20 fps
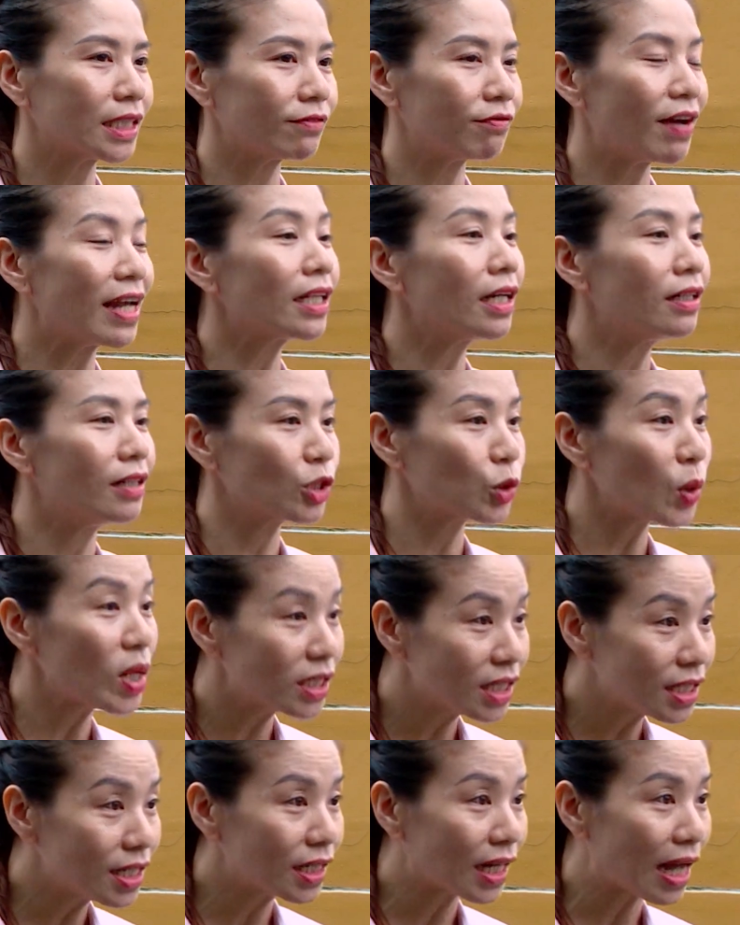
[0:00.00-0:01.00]
phát thưởng tuyên
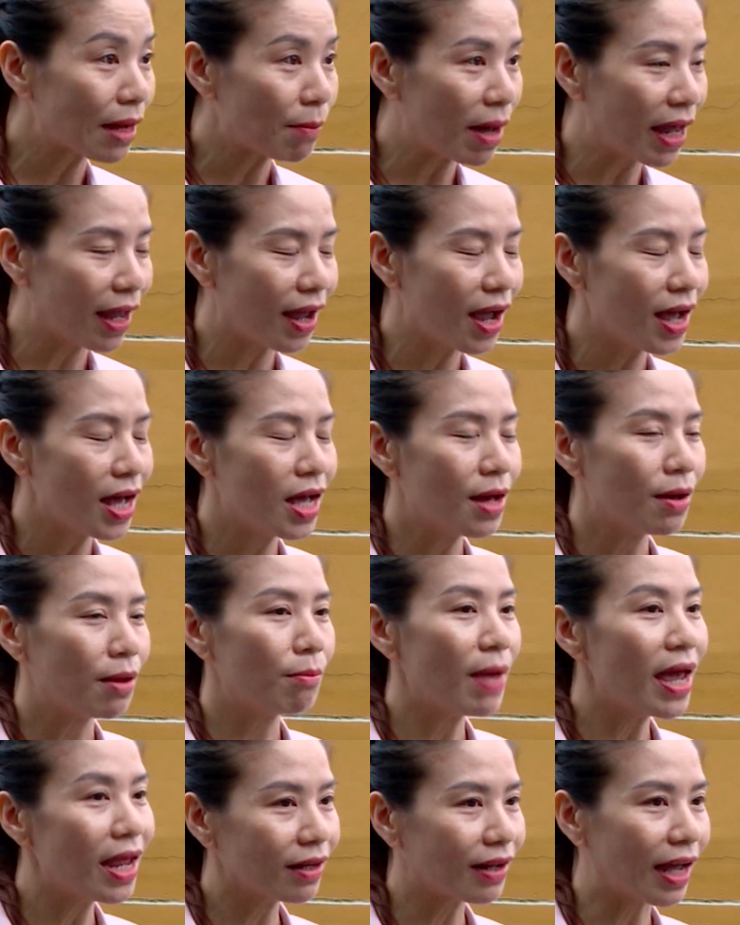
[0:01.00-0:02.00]
dương các bé
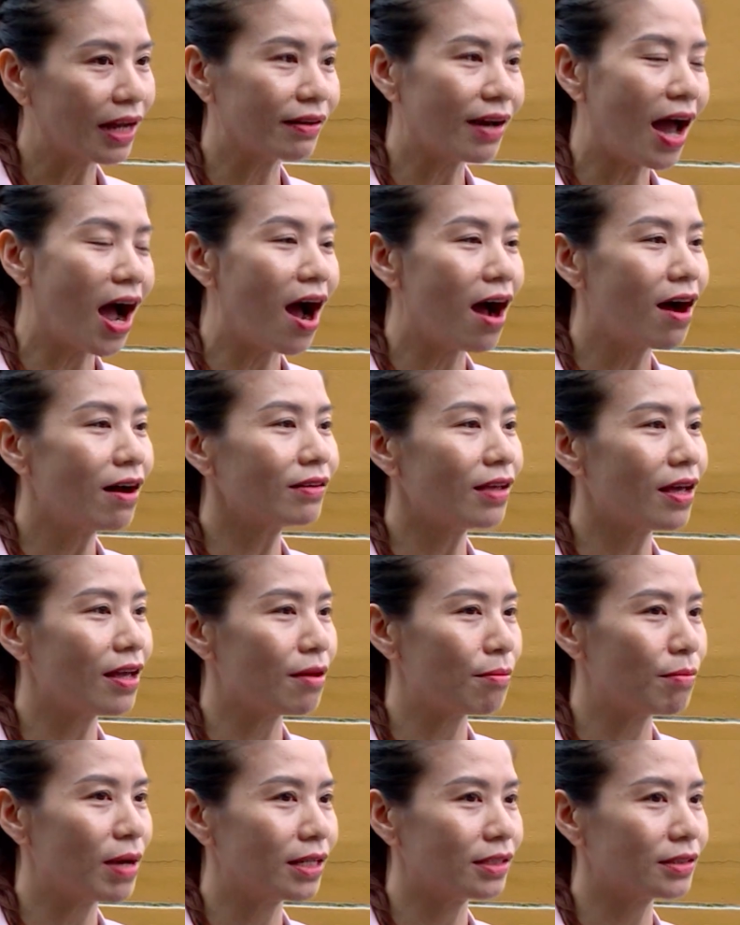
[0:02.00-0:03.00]
bên cạnh đó thì
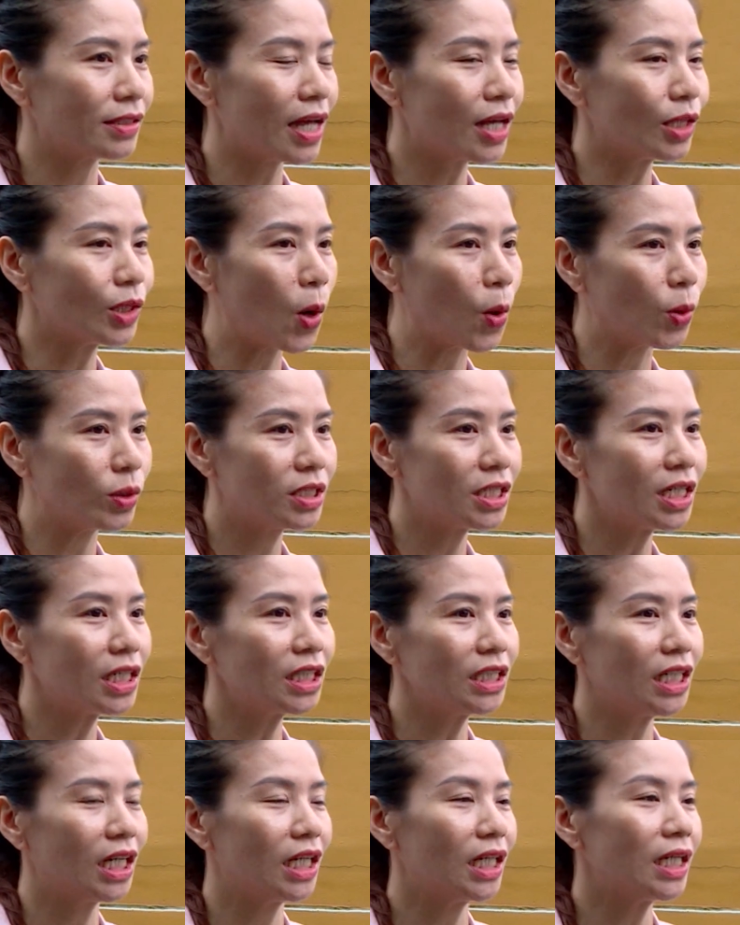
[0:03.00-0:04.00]
mình sẽ tổ chức
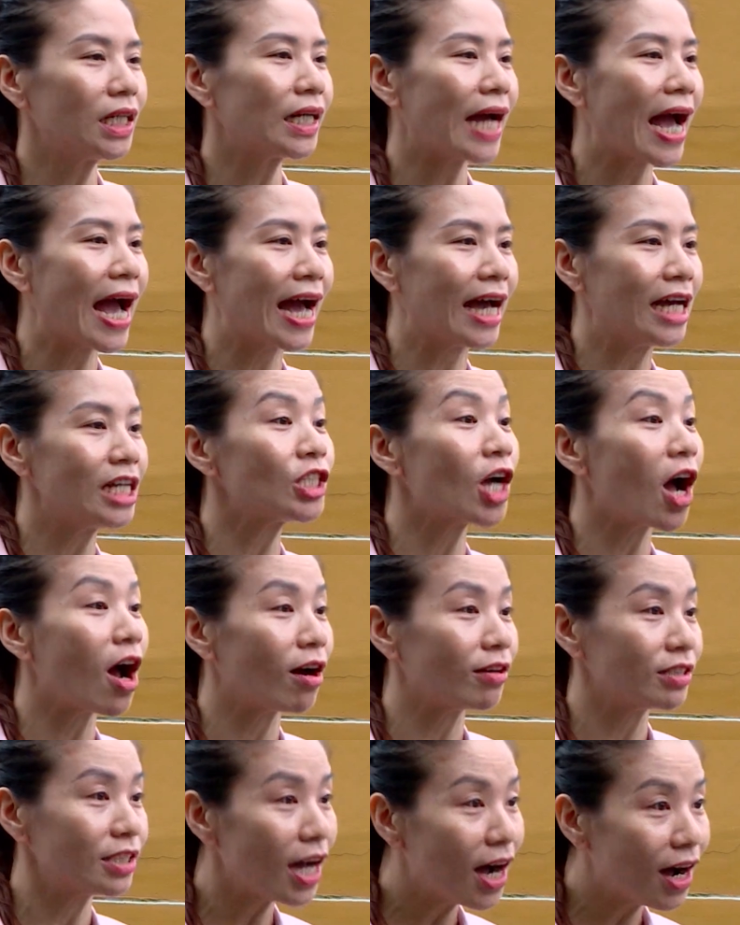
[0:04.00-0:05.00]
những cái
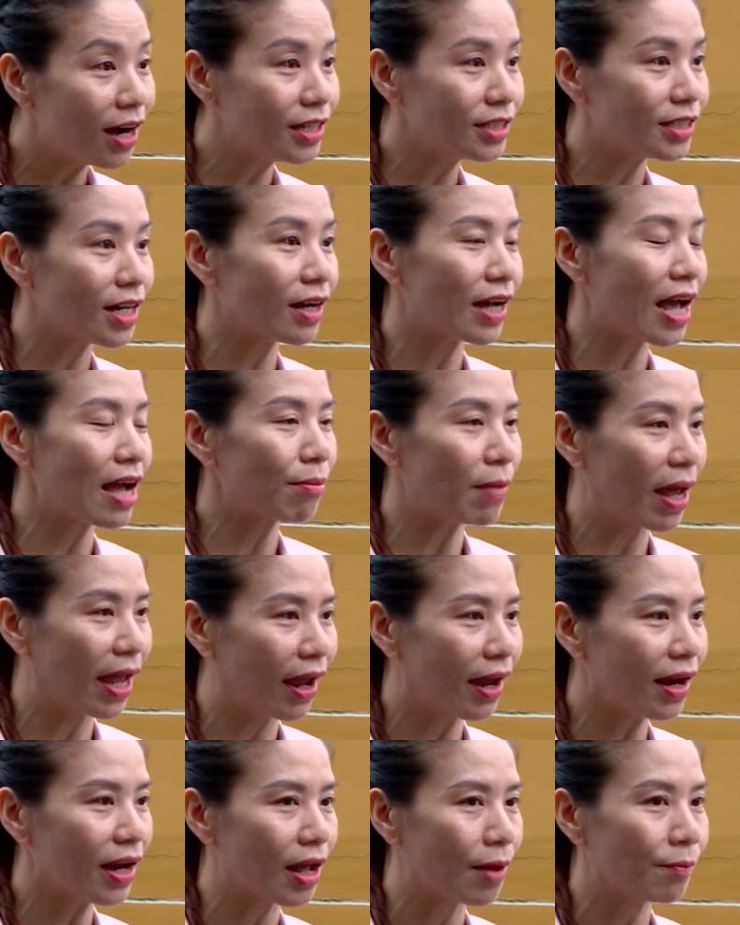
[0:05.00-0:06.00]
trò chơi cho các
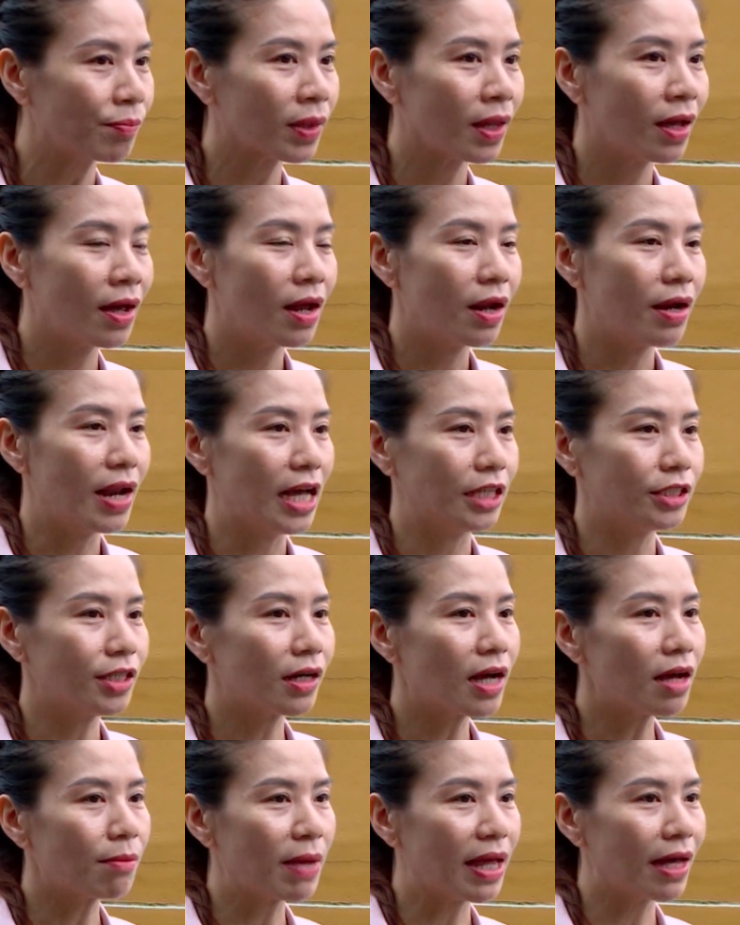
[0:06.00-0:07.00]
bé nè để cho
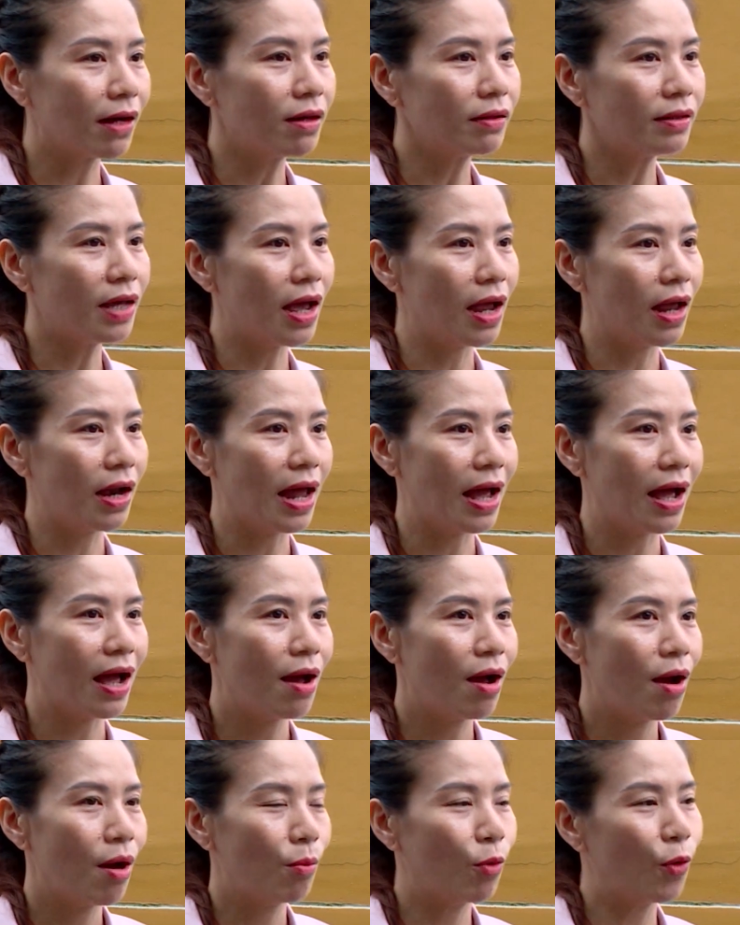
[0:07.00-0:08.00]
các bé có thể là
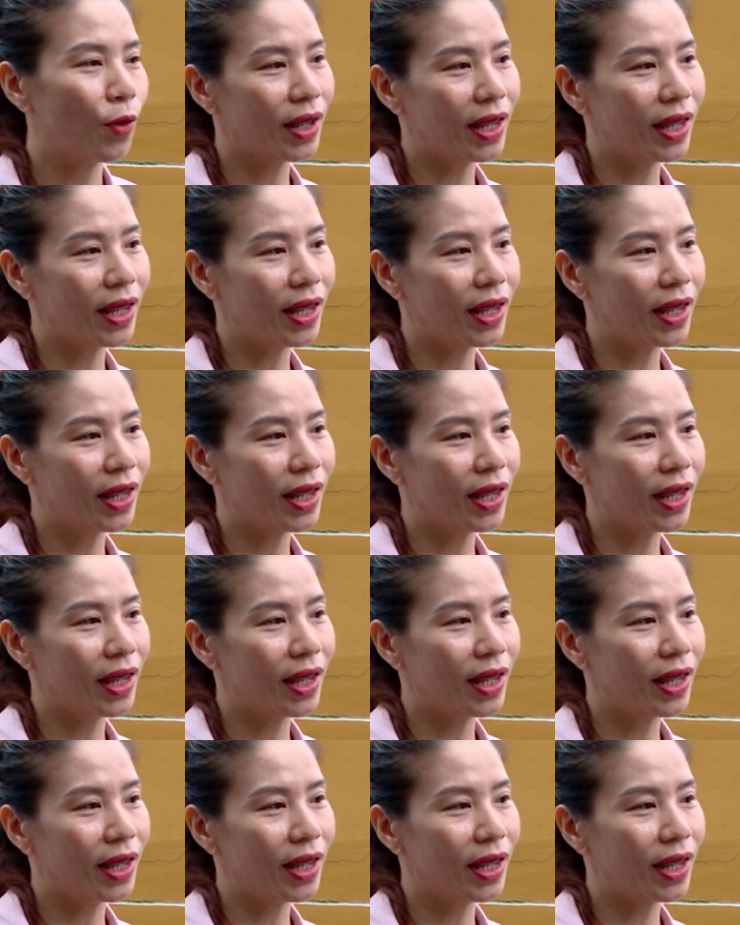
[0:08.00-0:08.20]
mùa